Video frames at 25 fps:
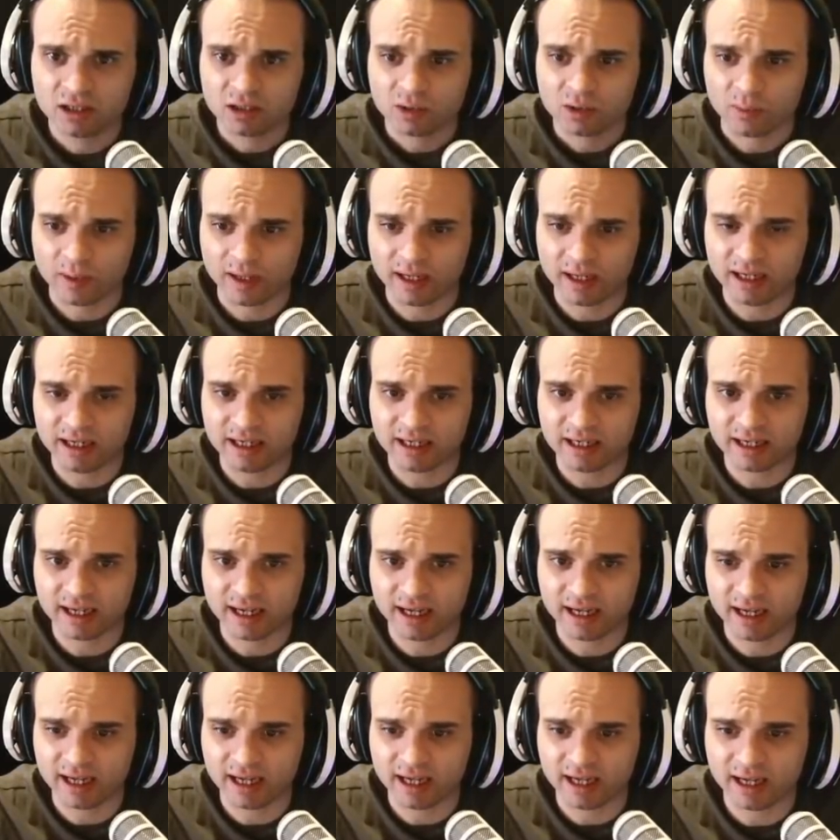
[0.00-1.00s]
Quelli
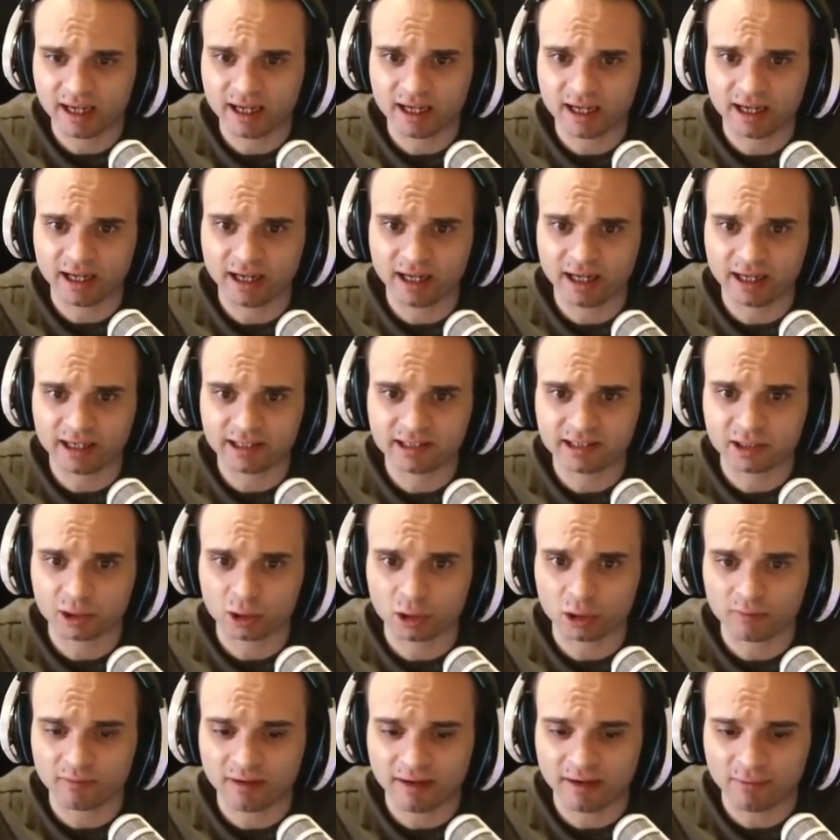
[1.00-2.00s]
che, che si
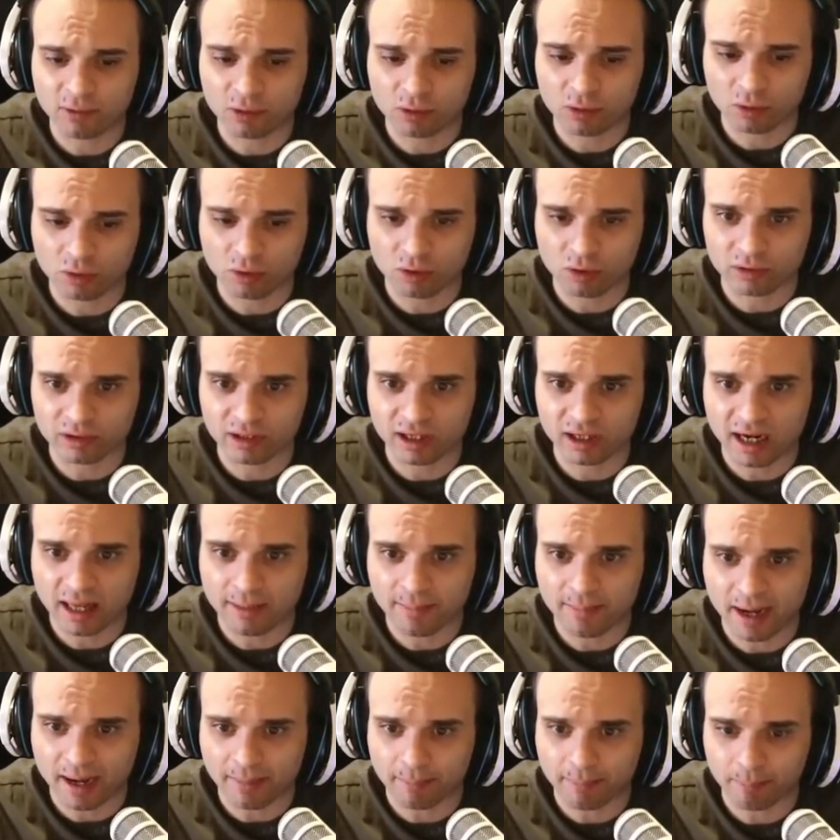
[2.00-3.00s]
trovavano con la
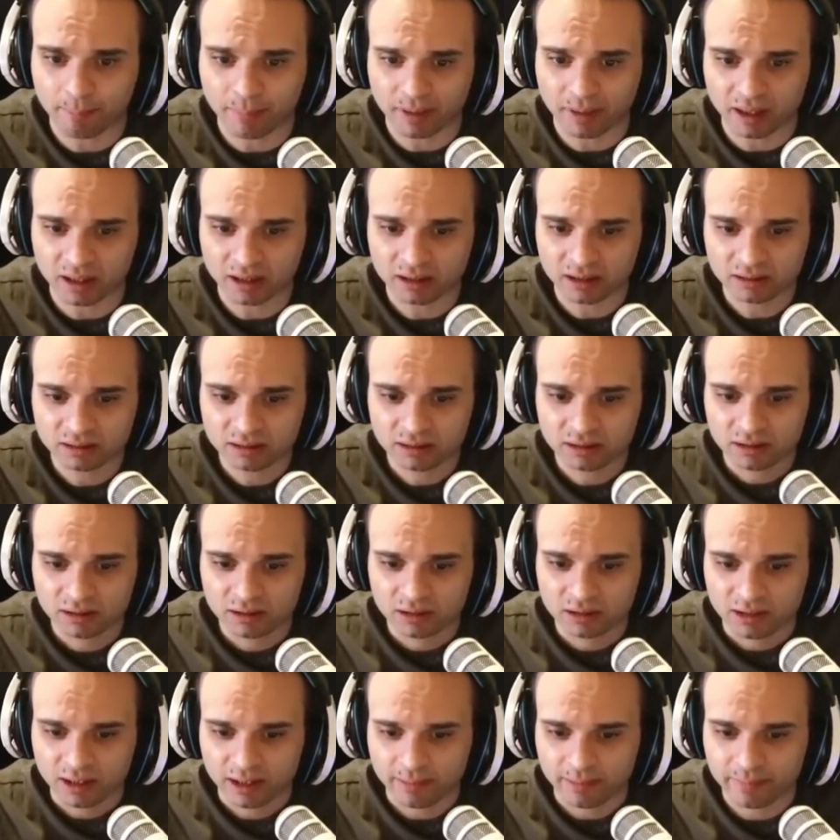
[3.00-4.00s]
mappa.
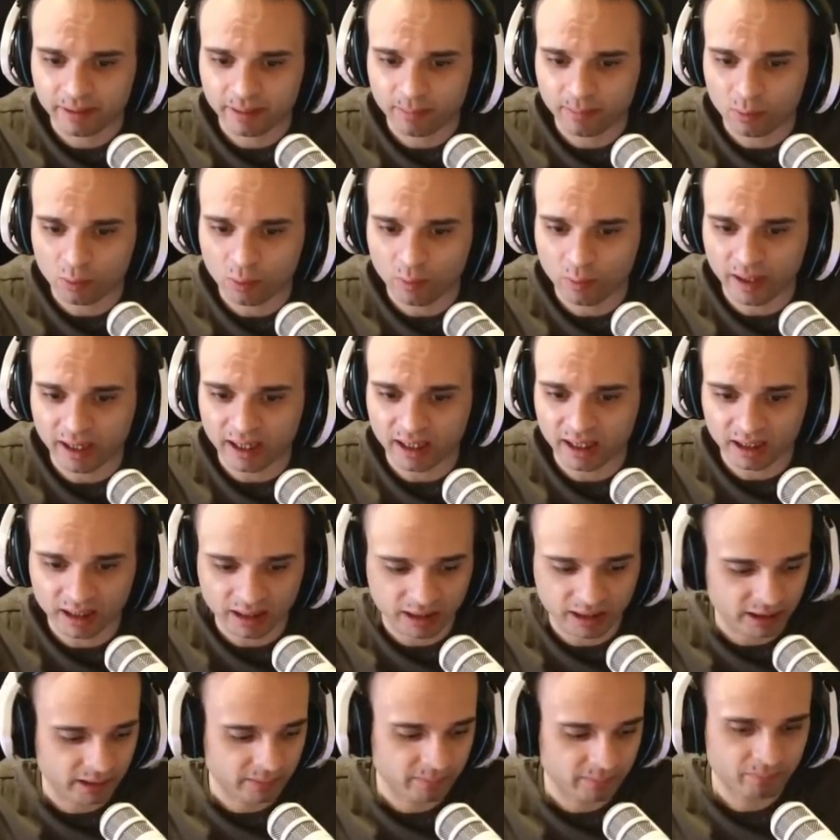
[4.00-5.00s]
Abbiamo
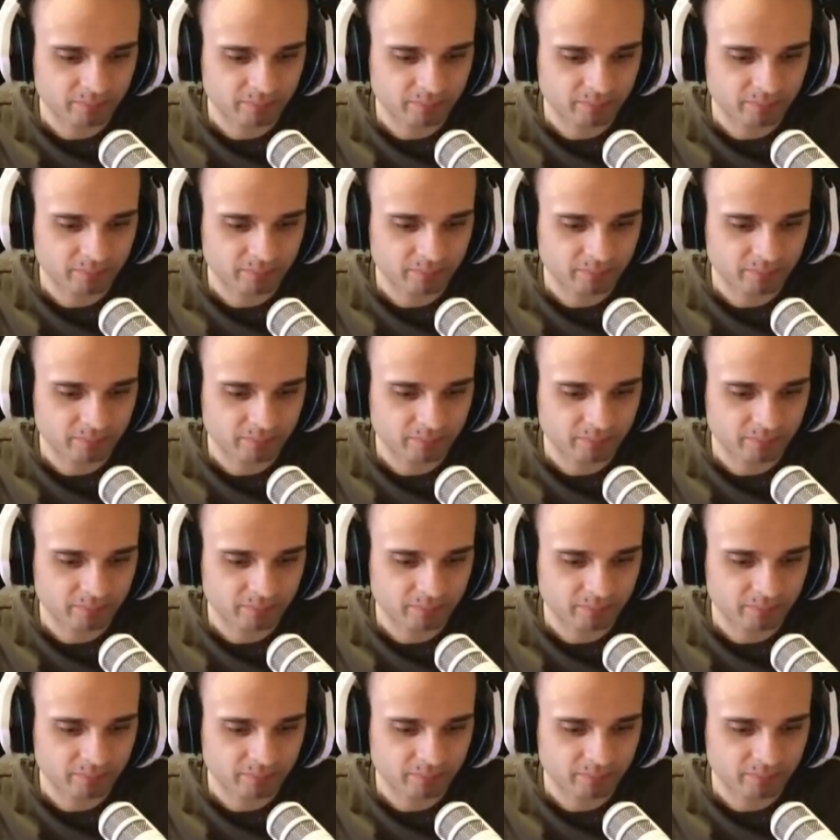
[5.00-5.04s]
quelli.